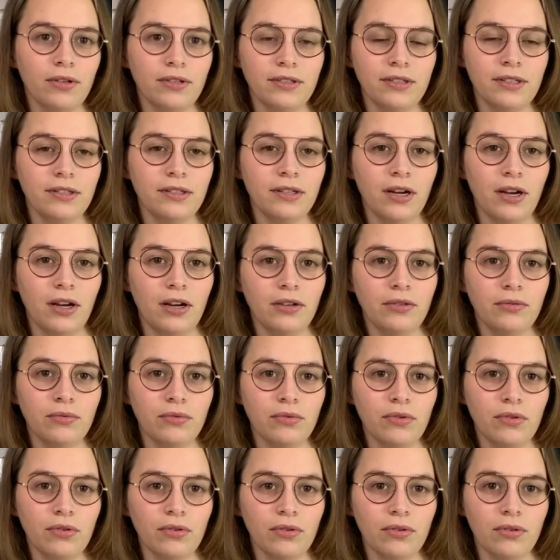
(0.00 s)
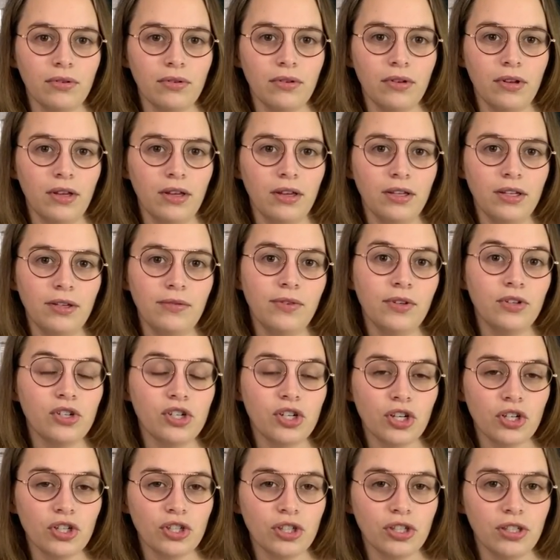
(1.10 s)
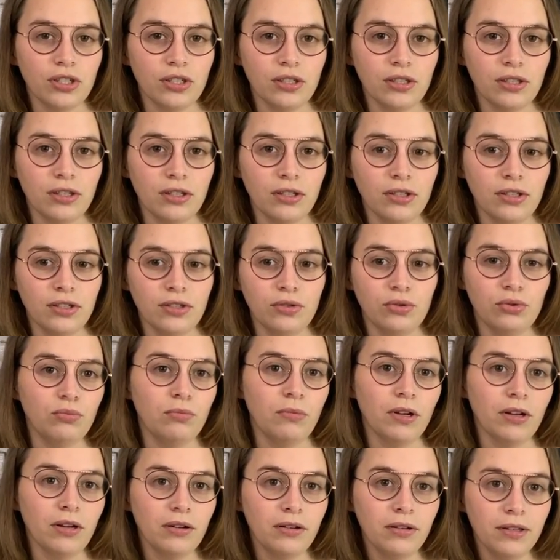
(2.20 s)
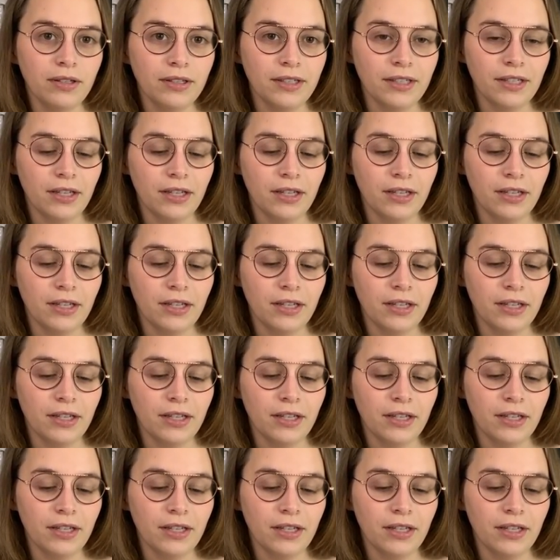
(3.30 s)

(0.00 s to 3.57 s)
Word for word: etc. Donc, qui viennent chercher des, des humains.